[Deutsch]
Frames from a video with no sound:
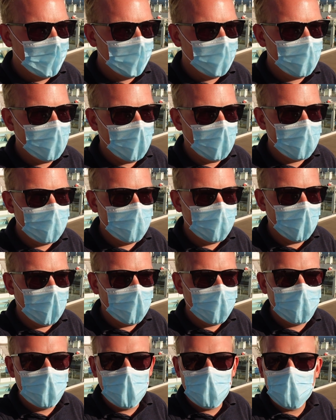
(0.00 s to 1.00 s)
wieder eine
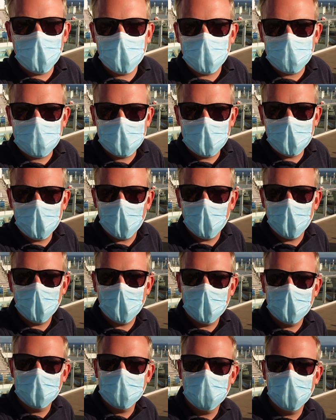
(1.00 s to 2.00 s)
angenehme Versiegelung
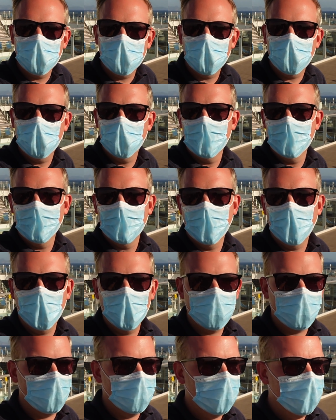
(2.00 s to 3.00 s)
an hier
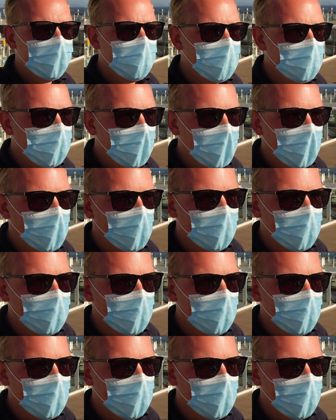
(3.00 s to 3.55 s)
auf dem Mittelmeer.